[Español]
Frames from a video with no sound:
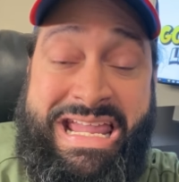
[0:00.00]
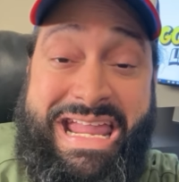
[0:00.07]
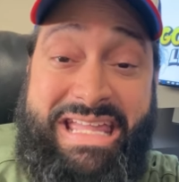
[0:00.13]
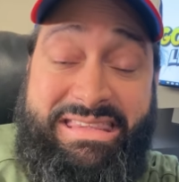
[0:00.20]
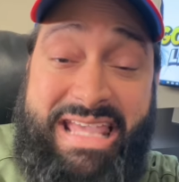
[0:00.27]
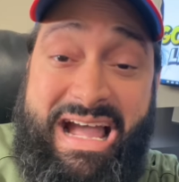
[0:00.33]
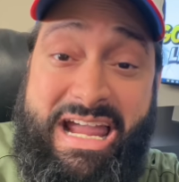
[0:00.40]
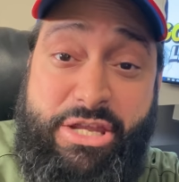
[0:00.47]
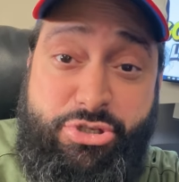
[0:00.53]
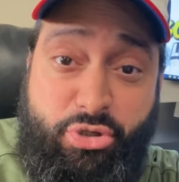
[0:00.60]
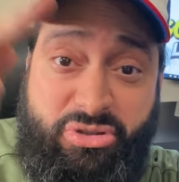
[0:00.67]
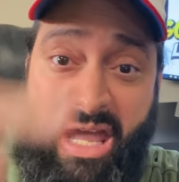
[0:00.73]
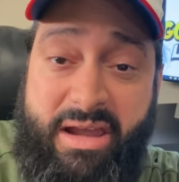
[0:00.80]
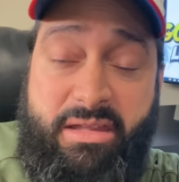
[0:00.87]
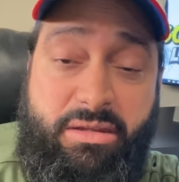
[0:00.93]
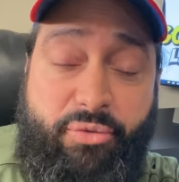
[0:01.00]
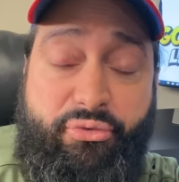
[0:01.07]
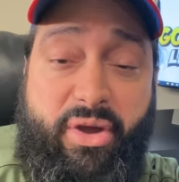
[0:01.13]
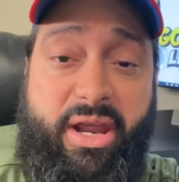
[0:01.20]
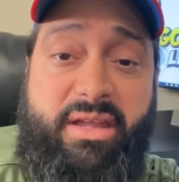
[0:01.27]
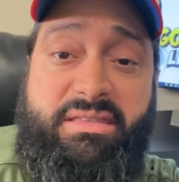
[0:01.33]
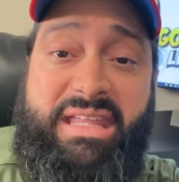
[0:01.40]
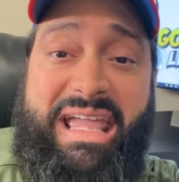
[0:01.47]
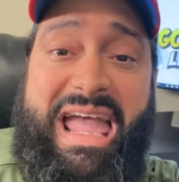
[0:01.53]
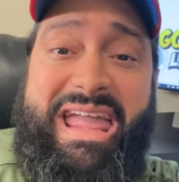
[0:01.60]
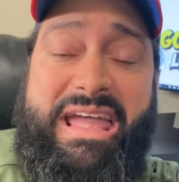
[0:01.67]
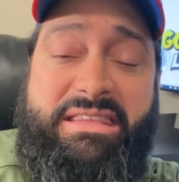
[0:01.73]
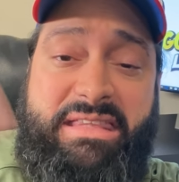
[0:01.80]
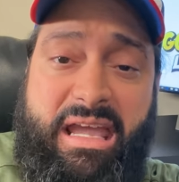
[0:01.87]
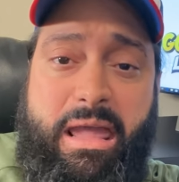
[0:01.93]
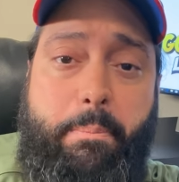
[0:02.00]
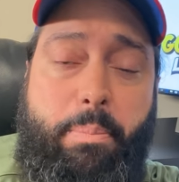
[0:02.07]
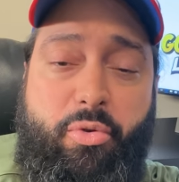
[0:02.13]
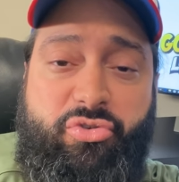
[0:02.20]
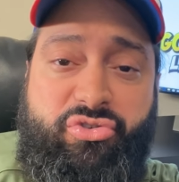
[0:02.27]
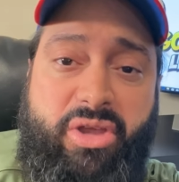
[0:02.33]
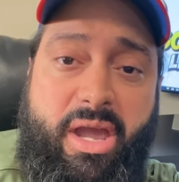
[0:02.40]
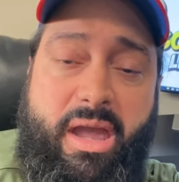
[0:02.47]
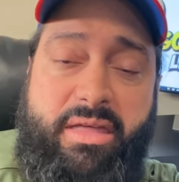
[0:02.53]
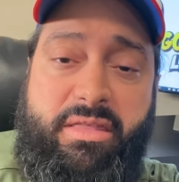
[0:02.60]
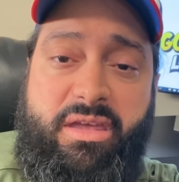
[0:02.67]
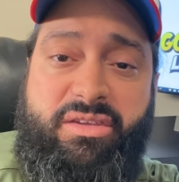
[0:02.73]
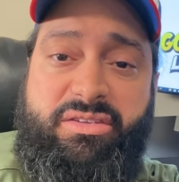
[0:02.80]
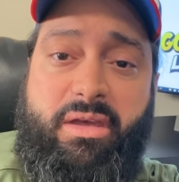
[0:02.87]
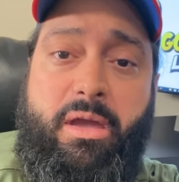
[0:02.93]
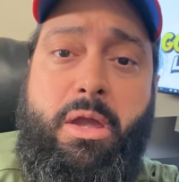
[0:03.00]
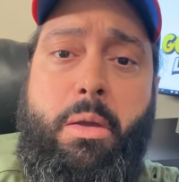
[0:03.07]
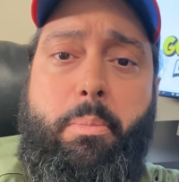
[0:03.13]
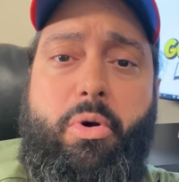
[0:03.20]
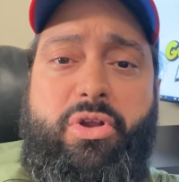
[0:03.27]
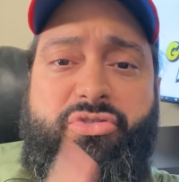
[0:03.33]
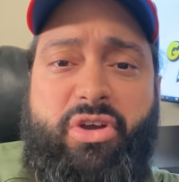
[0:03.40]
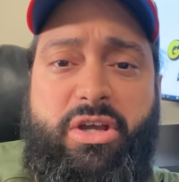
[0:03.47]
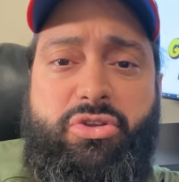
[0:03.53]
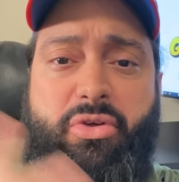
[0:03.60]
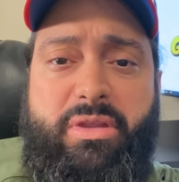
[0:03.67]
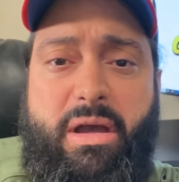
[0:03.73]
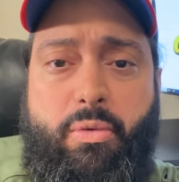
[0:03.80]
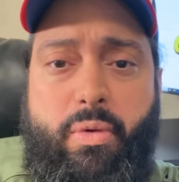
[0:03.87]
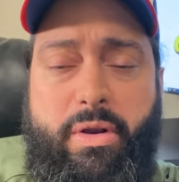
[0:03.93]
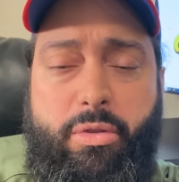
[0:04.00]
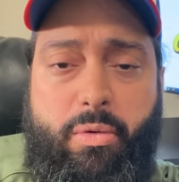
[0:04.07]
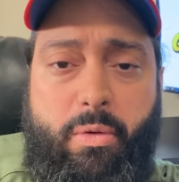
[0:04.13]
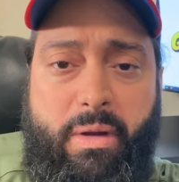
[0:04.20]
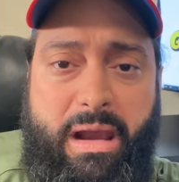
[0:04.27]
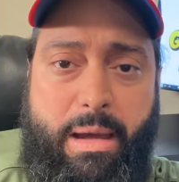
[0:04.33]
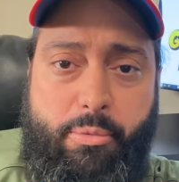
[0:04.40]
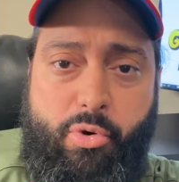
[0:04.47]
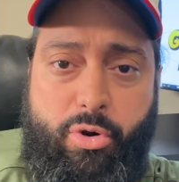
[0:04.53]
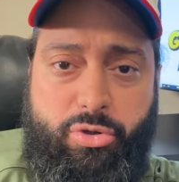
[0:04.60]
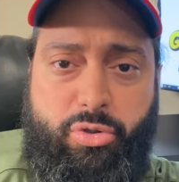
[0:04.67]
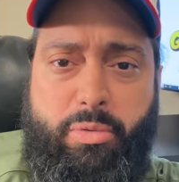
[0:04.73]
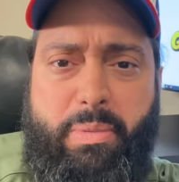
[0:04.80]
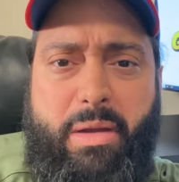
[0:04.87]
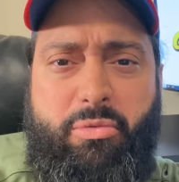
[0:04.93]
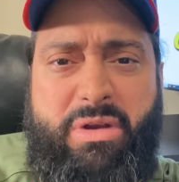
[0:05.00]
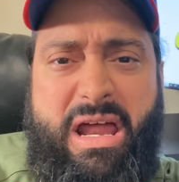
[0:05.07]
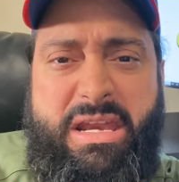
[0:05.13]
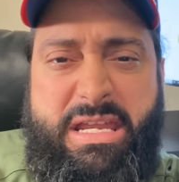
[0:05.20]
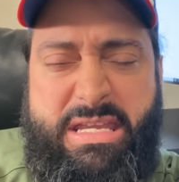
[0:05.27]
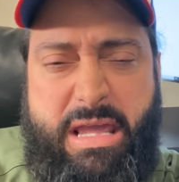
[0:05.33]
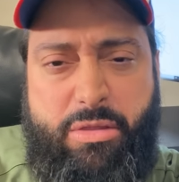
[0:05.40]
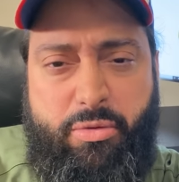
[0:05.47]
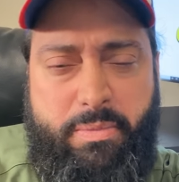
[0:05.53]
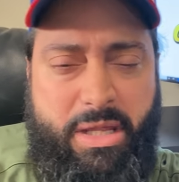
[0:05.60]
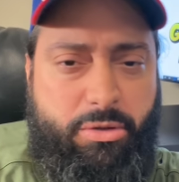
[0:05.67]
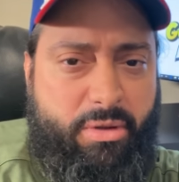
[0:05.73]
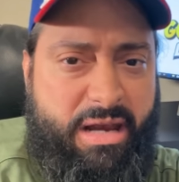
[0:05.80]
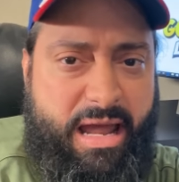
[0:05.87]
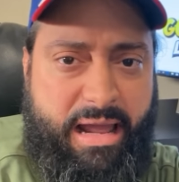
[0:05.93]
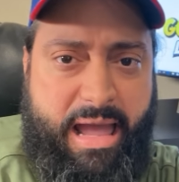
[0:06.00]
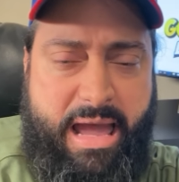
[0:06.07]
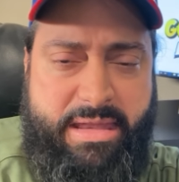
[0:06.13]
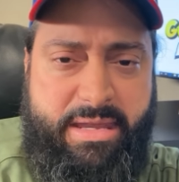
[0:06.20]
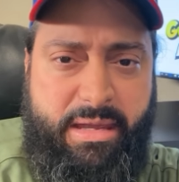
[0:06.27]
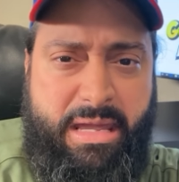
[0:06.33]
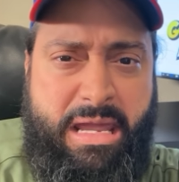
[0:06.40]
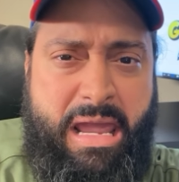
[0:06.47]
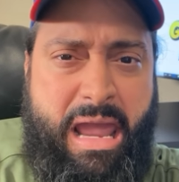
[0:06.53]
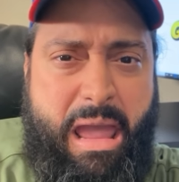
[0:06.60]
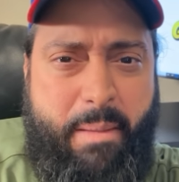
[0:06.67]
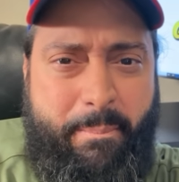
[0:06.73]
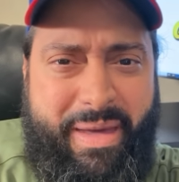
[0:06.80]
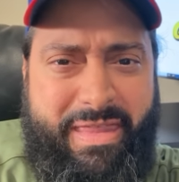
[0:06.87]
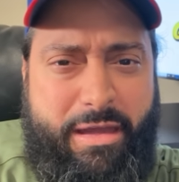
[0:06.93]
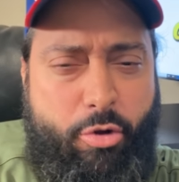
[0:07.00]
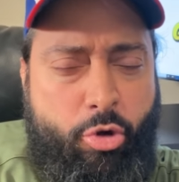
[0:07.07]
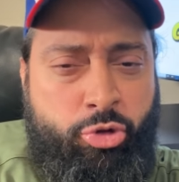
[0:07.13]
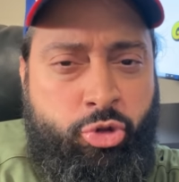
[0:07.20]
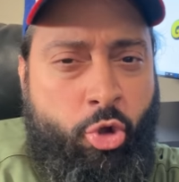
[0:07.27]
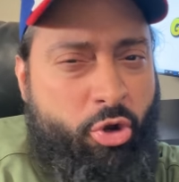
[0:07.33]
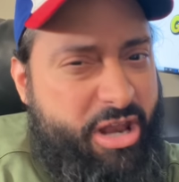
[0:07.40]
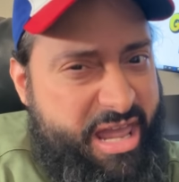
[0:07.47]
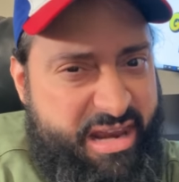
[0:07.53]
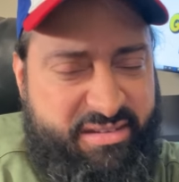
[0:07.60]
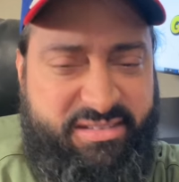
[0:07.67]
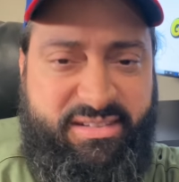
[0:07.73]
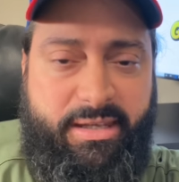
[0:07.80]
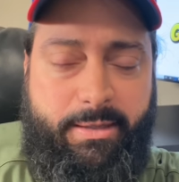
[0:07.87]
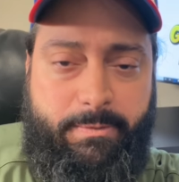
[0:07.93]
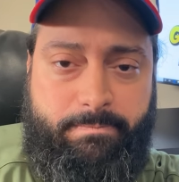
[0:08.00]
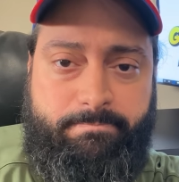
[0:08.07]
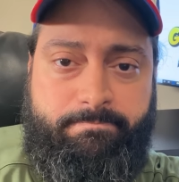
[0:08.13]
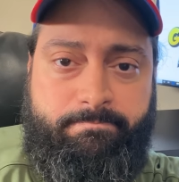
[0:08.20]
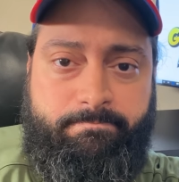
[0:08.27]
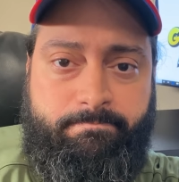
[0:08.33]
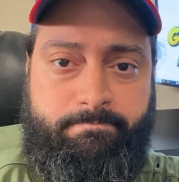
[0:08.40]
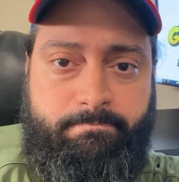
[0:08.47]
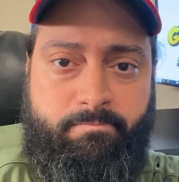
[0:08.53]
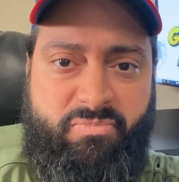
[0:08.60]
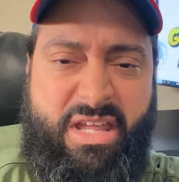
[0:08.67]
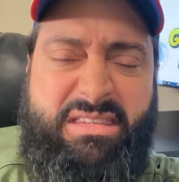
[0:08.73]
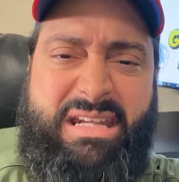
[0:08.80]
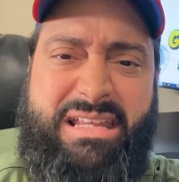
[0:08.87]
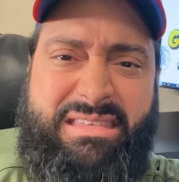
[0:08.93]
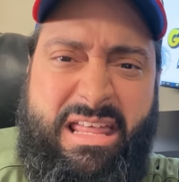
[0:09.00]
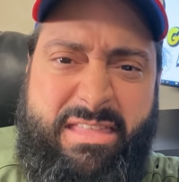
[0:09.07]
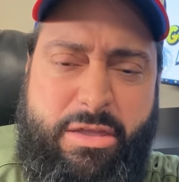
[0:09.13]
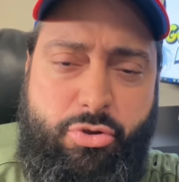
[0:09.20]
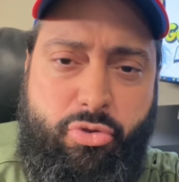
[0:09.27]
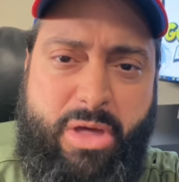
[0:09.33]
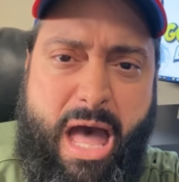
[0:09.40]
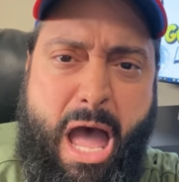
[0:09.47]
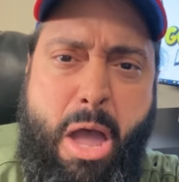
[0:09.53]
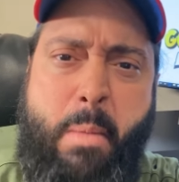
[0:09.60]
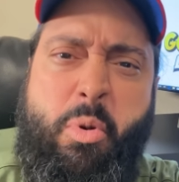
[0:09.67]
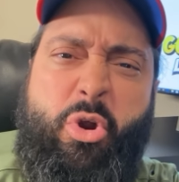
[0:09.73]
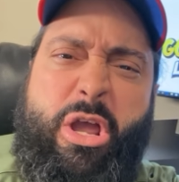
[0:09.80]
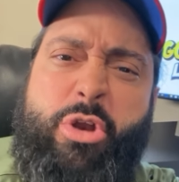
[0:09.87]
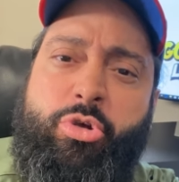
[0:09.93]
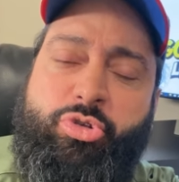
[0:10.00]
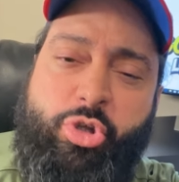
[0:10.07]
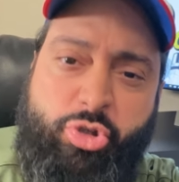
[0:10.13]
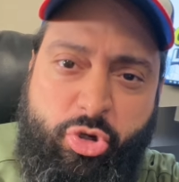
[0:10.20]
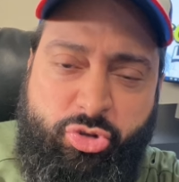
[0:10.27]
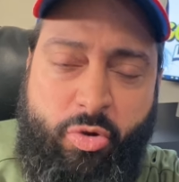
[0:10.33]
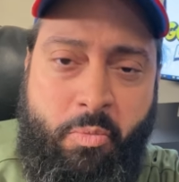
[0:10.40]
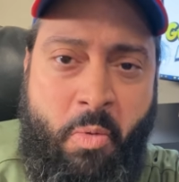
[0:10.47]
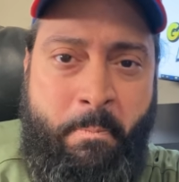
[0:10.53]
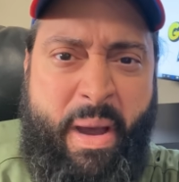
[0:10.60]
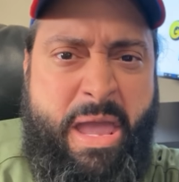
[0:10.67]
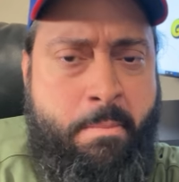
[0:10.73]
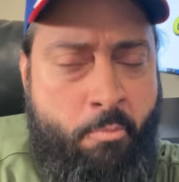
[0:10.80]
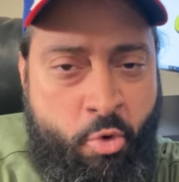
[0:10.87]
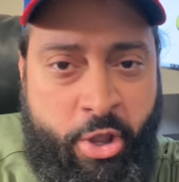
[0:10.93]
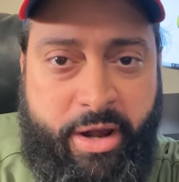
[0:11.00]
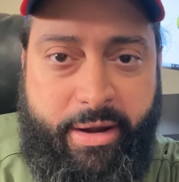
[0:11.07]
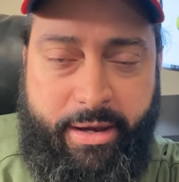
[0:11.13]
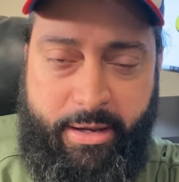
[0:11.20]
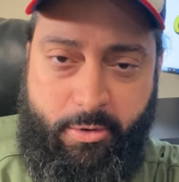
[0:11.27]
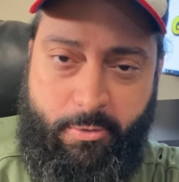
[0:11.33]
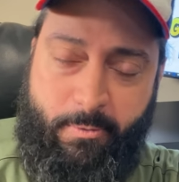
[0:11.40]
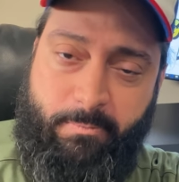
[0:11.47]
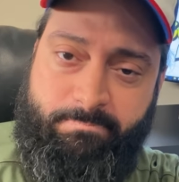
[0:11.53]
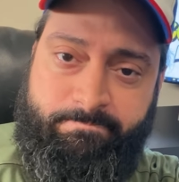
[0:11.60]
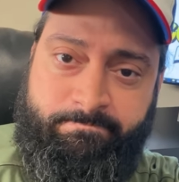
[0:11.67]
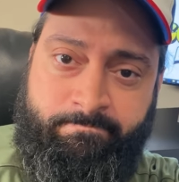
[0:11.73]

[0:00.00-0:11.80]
Y te han hecho tan indiferente que hay gente que postea y dice, por eso es que estoy de acuerdo con el aborto, y ven una niña durmiendo en la calle. En vez de condolerse, de tratar de ayudar, porque nosotros somos un país muy rico.